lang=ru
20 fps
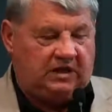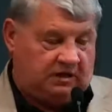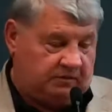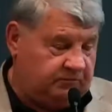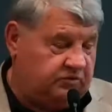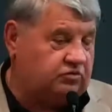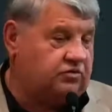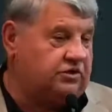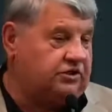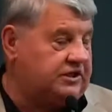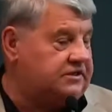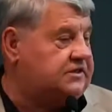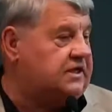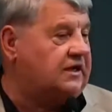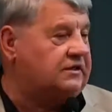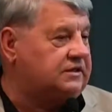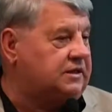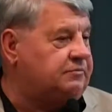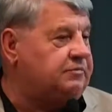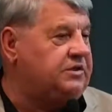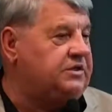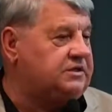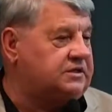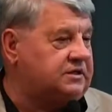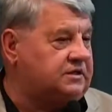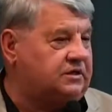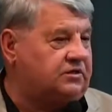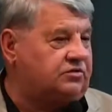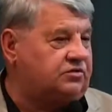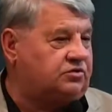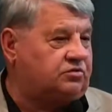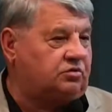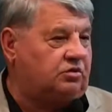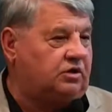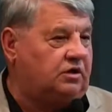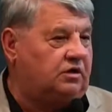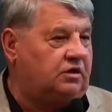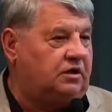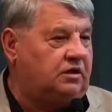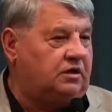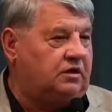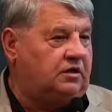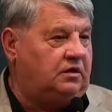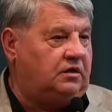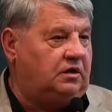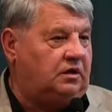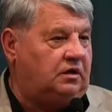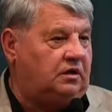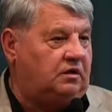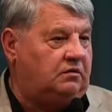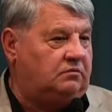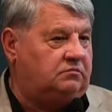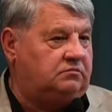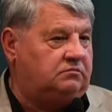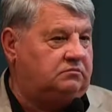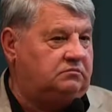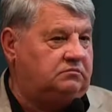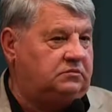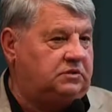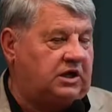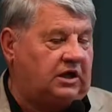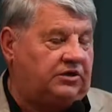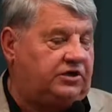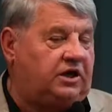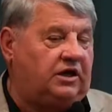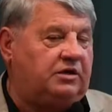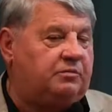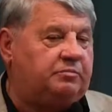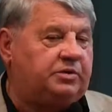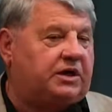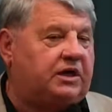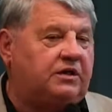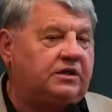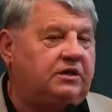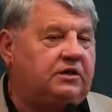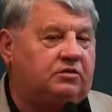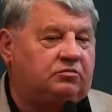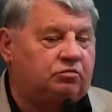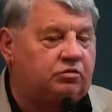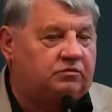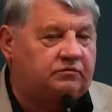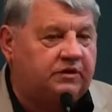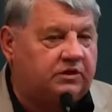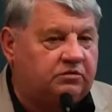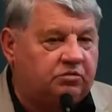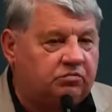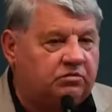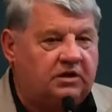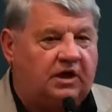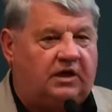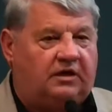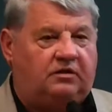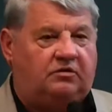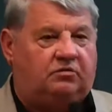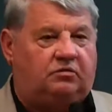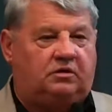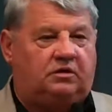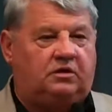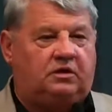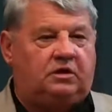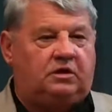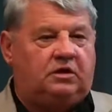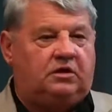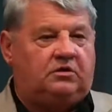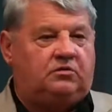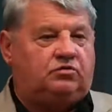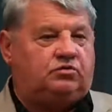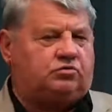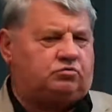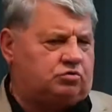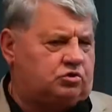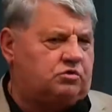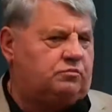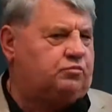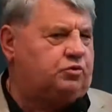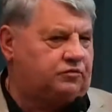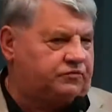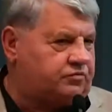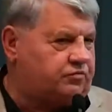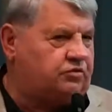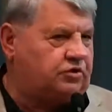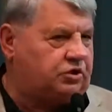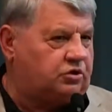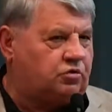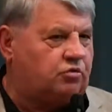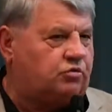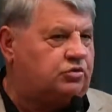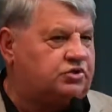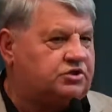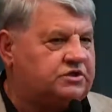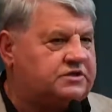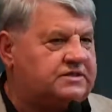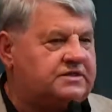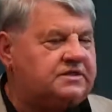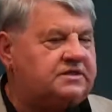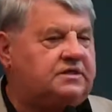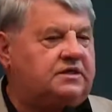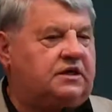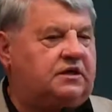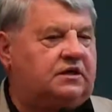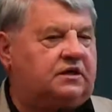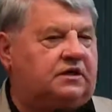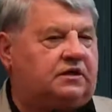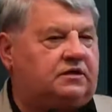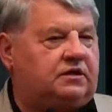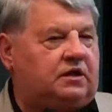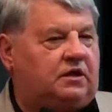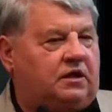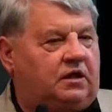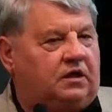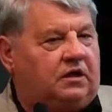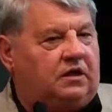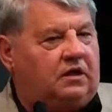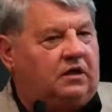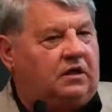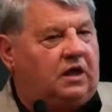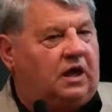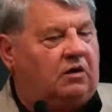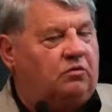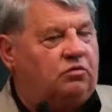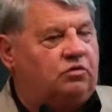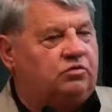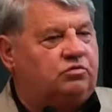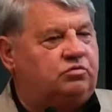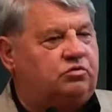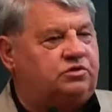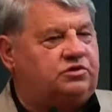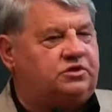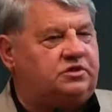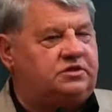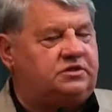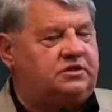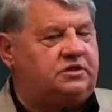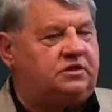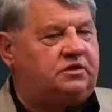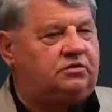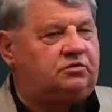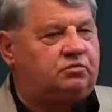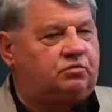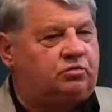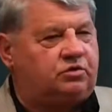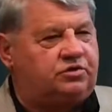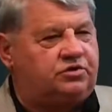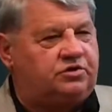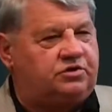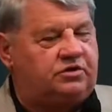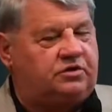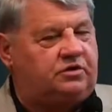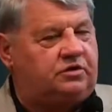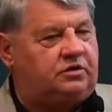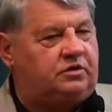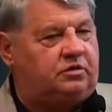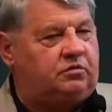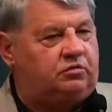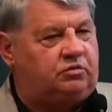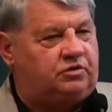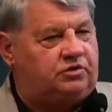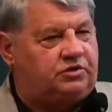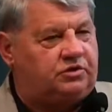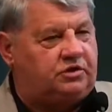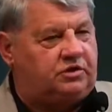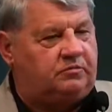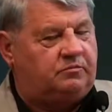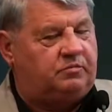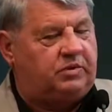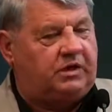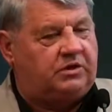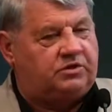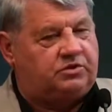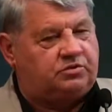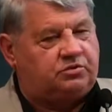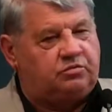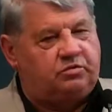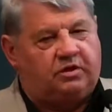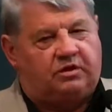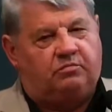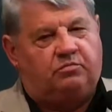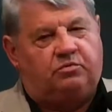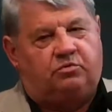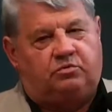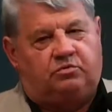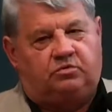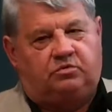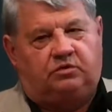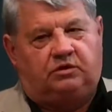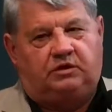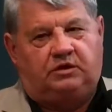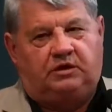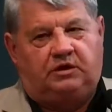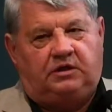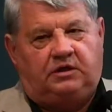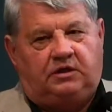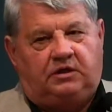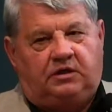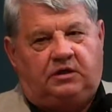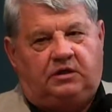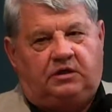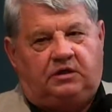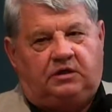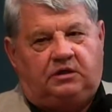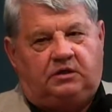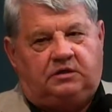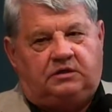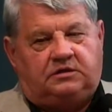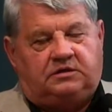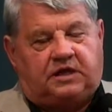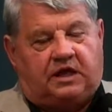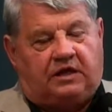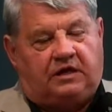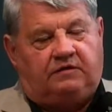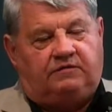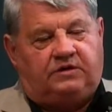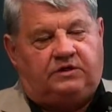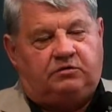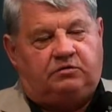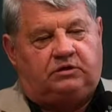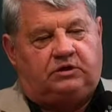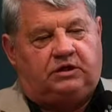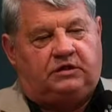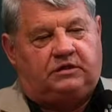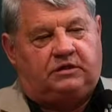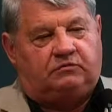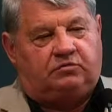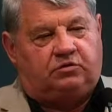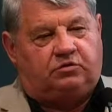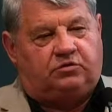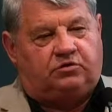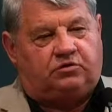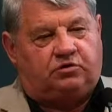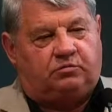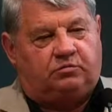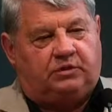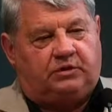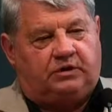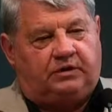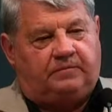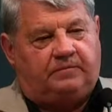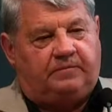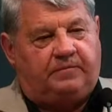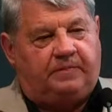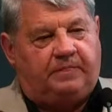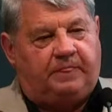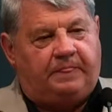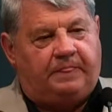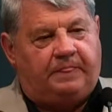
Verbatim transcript: Потому что есть так написано, что Эм, хотели проникнуть в эту тайну. Что же Бог все-таки хочет сделать? А Он хочет сделать очень и очень большую работу, скорее всего, для того, чтобы